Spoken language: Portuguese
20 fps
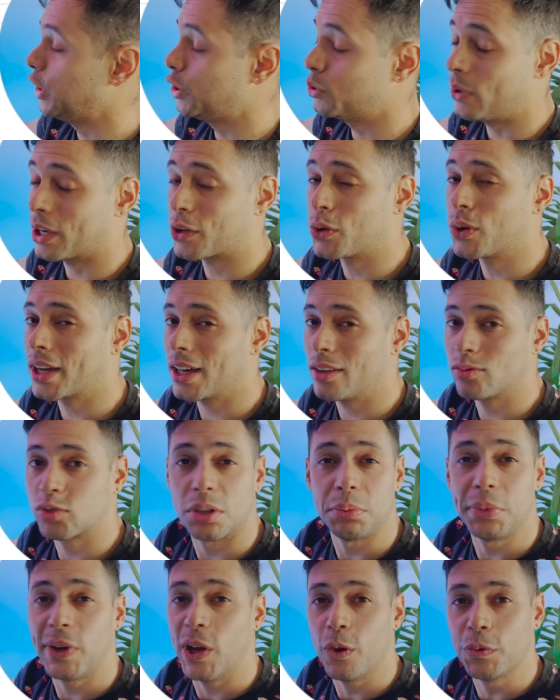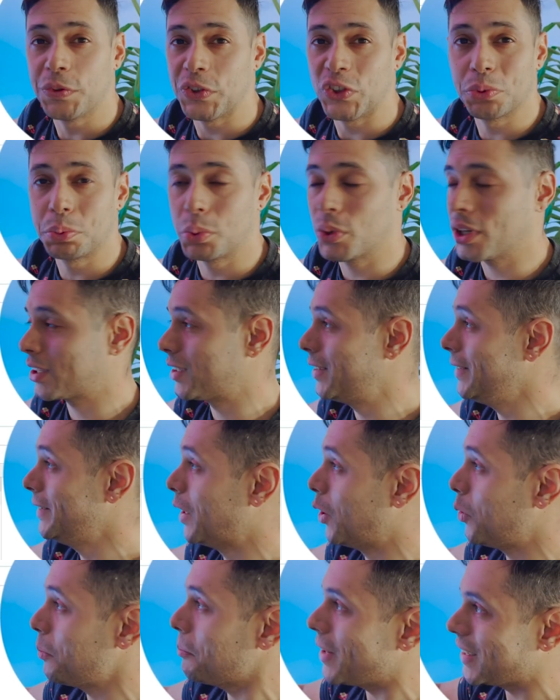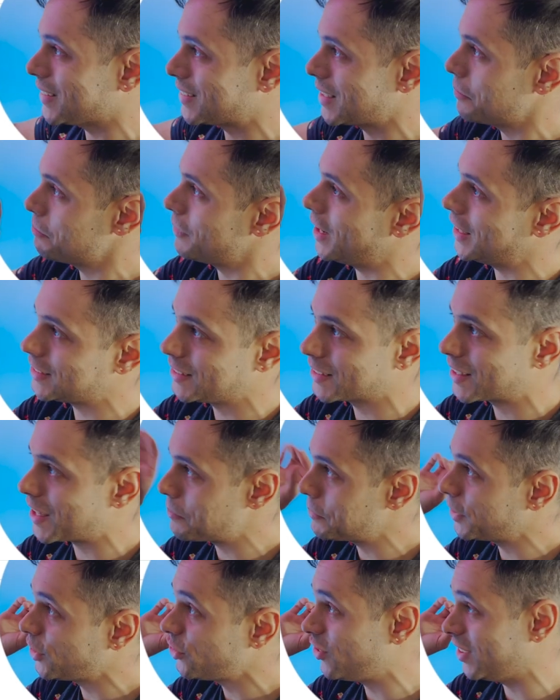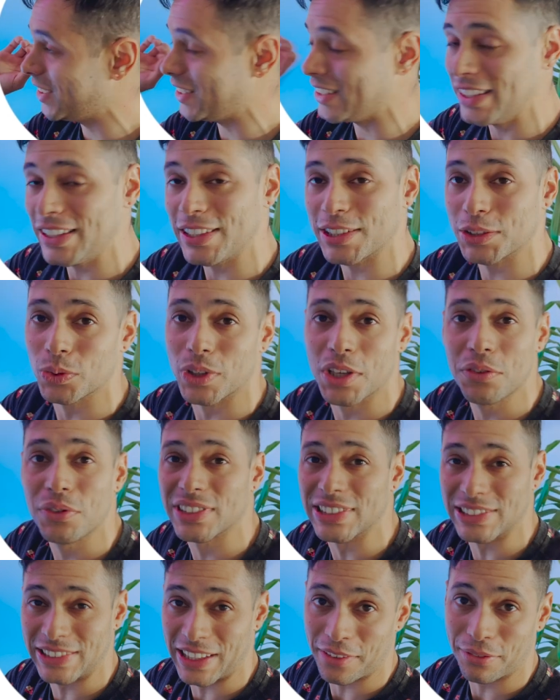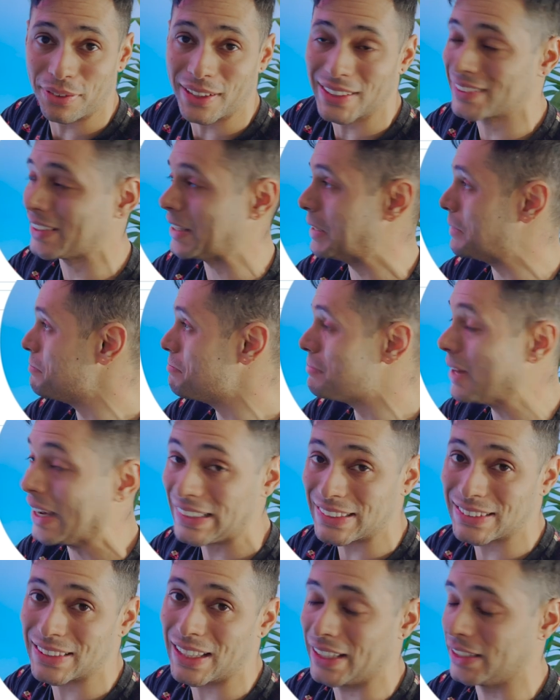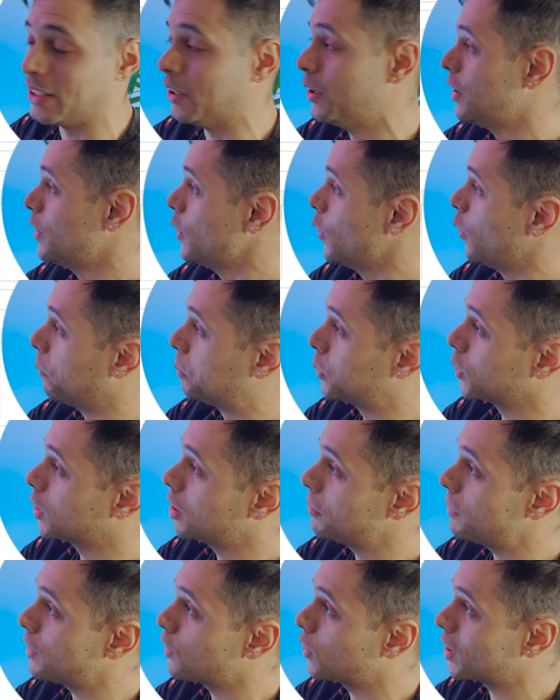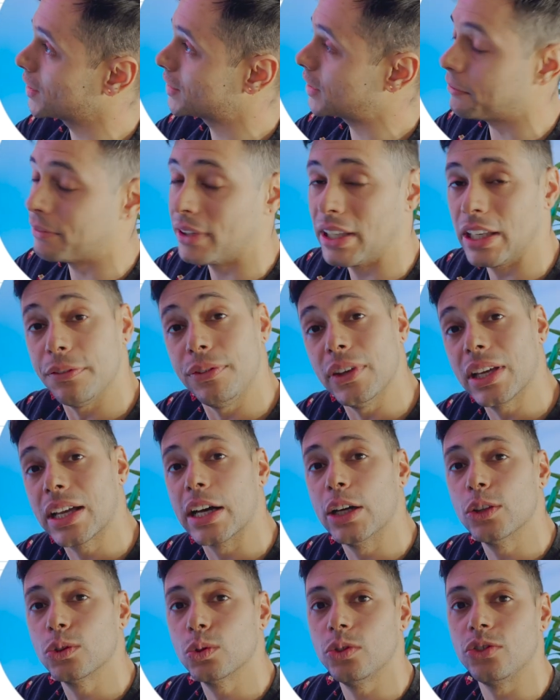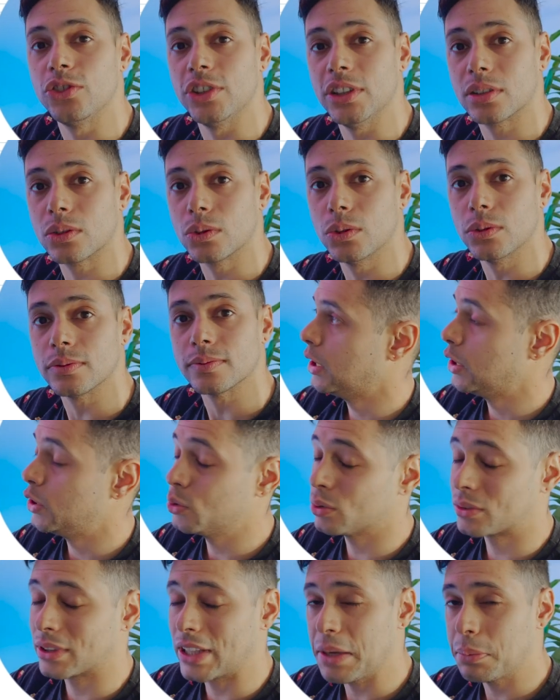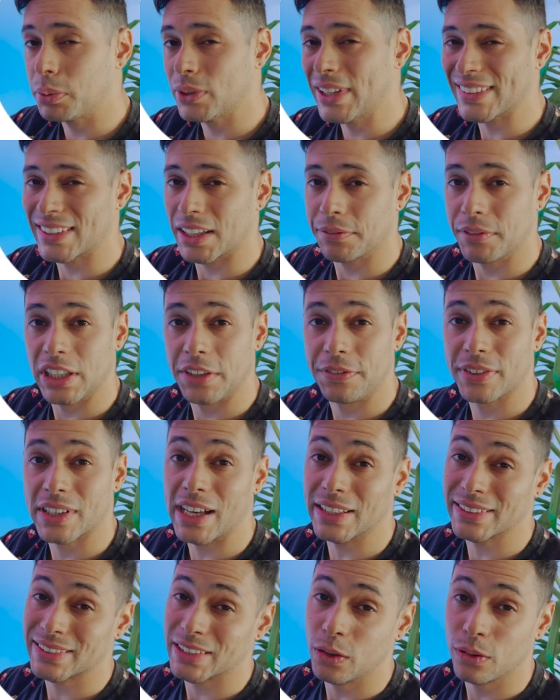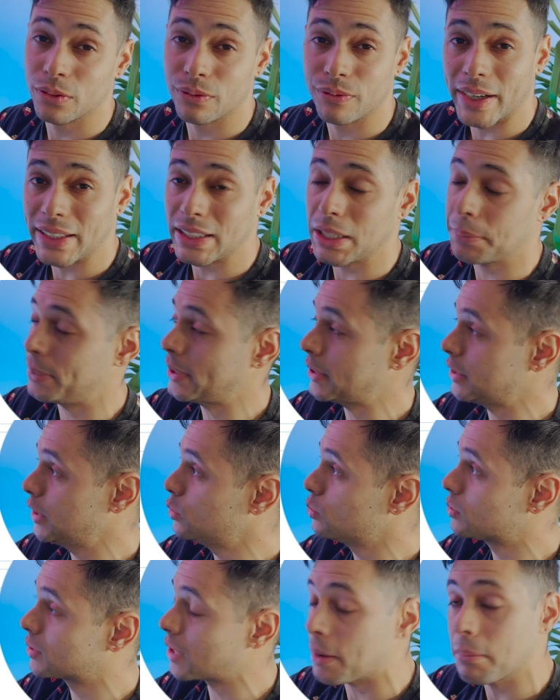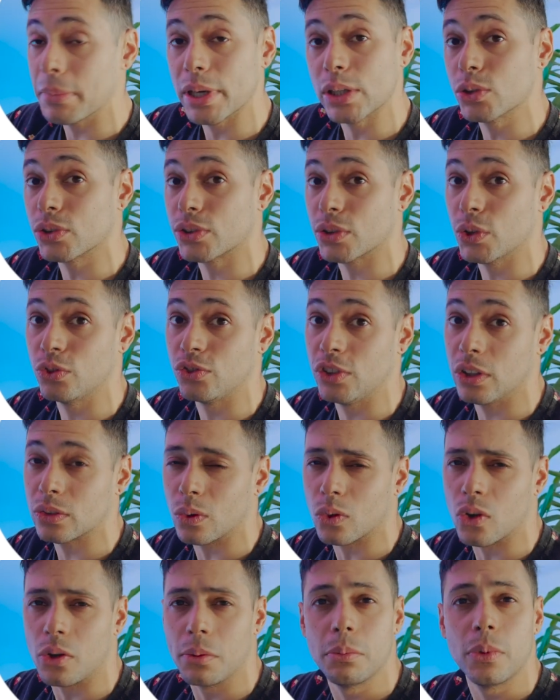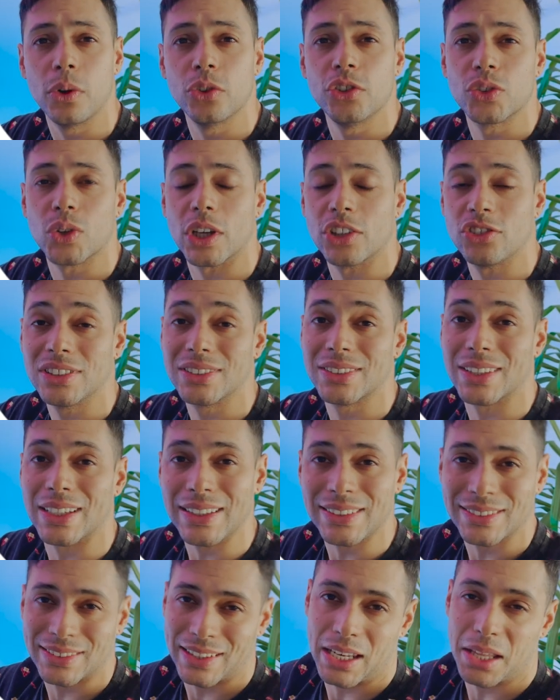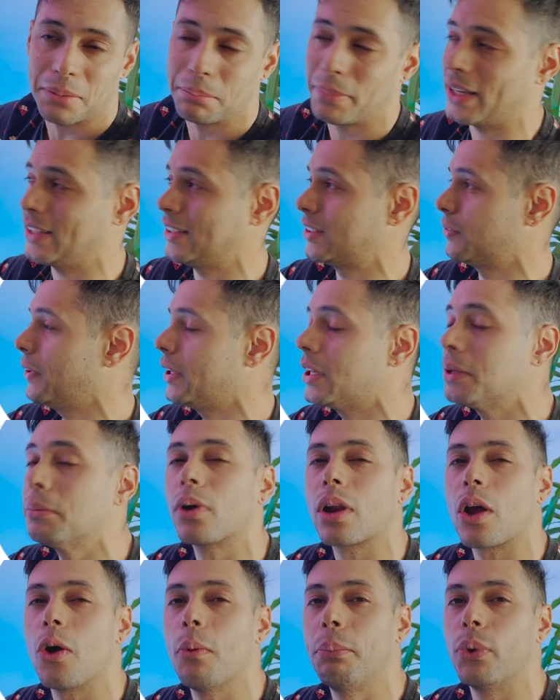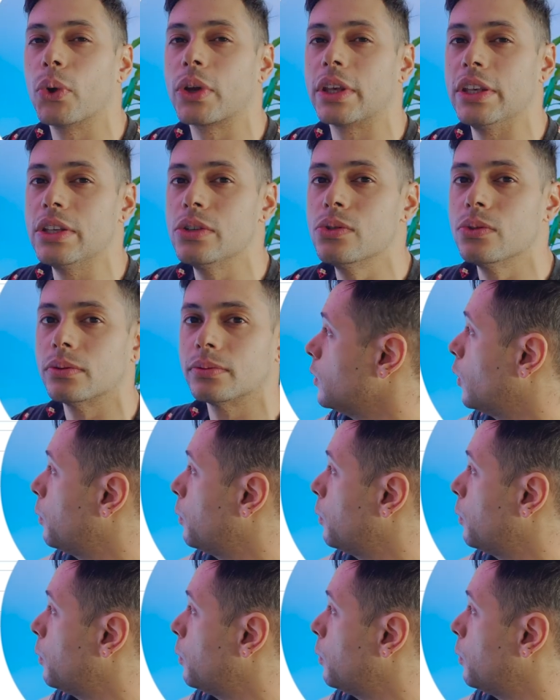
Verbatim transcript: E não é que eu quero terminar o vídeo por aqui não, mas é basicamente isso que você tem que fazer, mais nada. O programa agora está verificando o disco e o tempo dessa verificação vai depender do tamanho do seu disco, como o meu disco é de 3 terabytes, vai demorar um pouquinho.